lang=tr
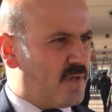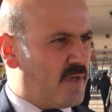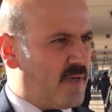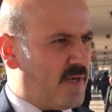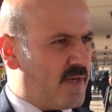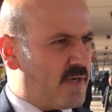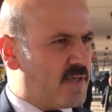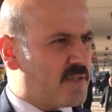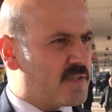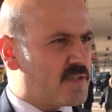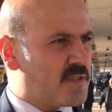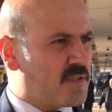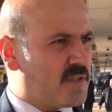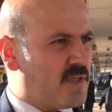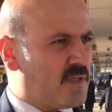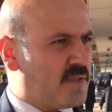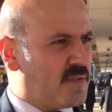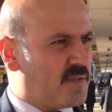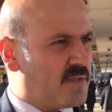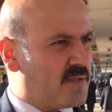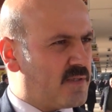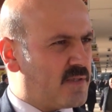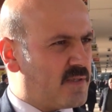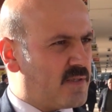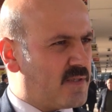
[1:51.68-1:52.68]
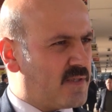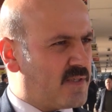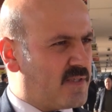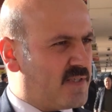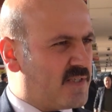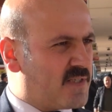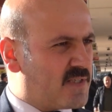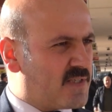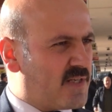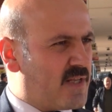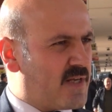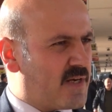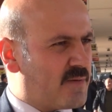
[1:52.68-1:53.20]
En azından
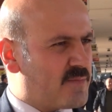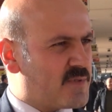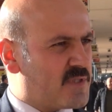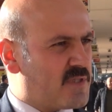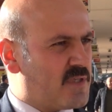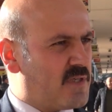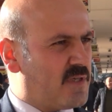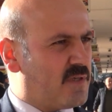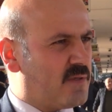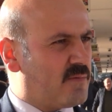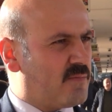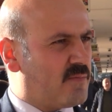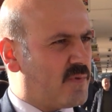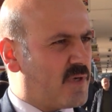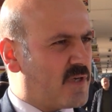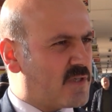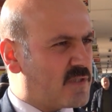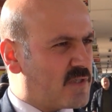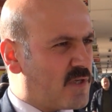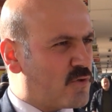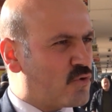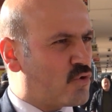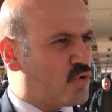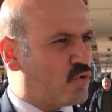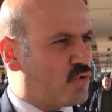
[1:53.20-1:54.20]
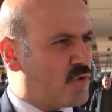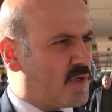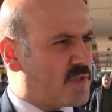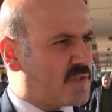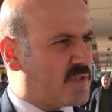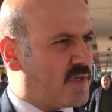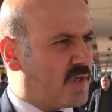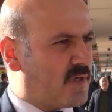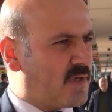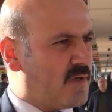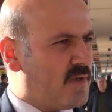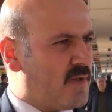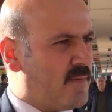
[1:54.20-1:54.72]
girdilerimizi biraz daha düşük
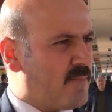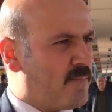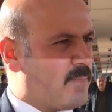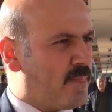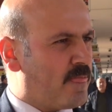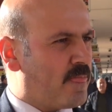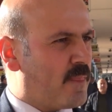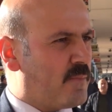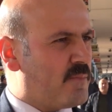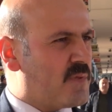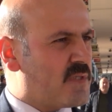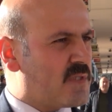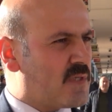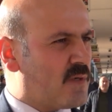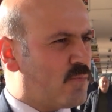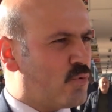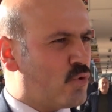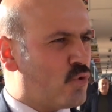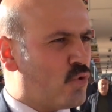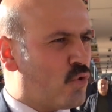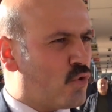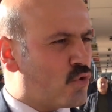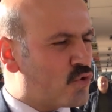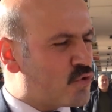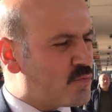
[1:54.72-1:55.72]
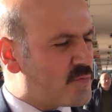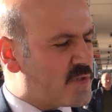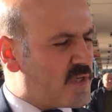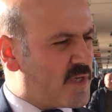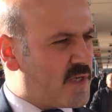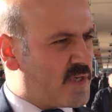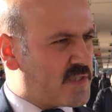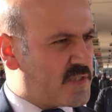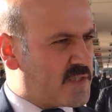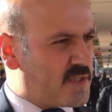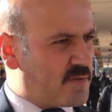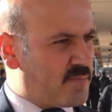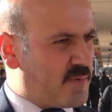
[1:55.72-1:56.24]
tutarsak biz de bunu yolcumuza
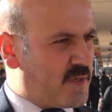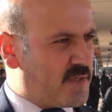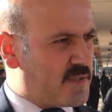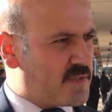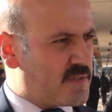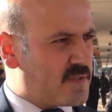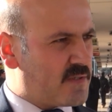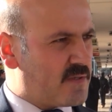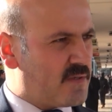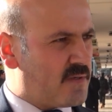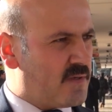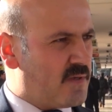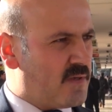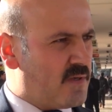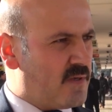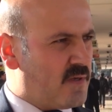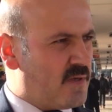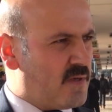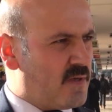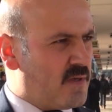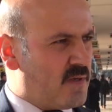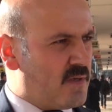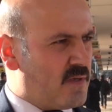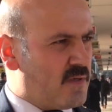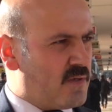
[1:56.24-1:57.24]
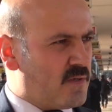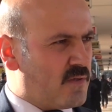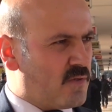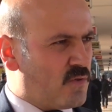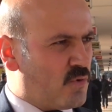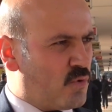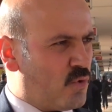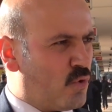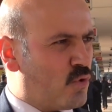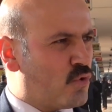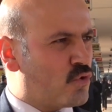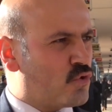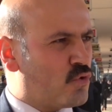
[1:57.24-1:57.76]
yansıtmayız.
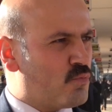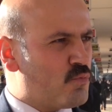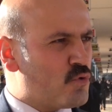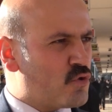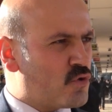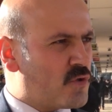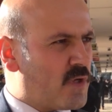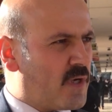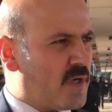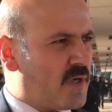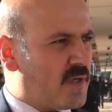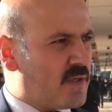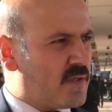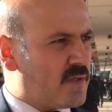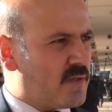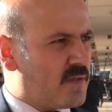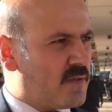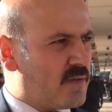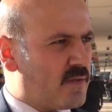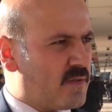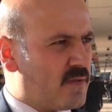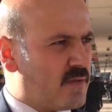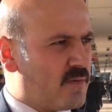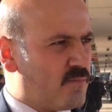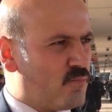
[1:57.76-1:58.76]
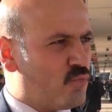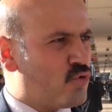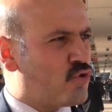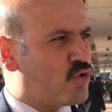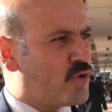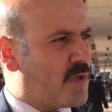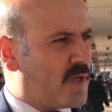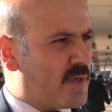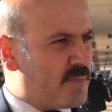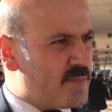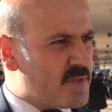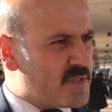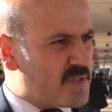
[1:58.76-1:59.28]
Yolcumuz da
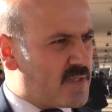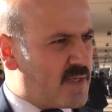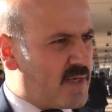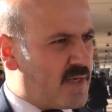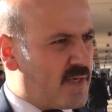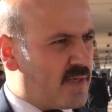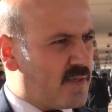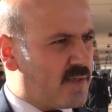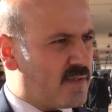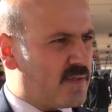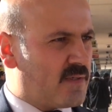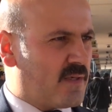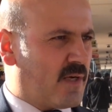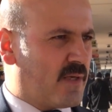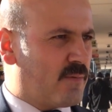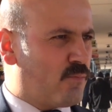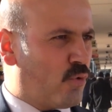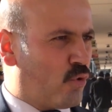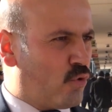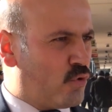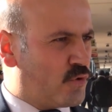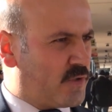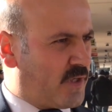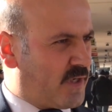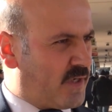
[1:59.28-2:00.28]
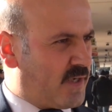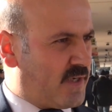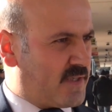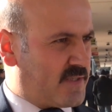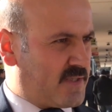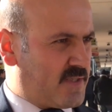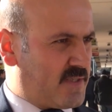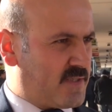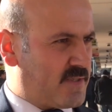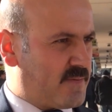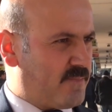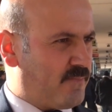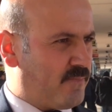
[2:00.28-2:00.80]
müşterimiz de yani bu konudan
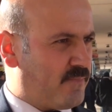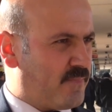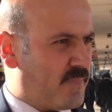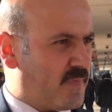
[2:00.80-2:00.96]
rahatsız.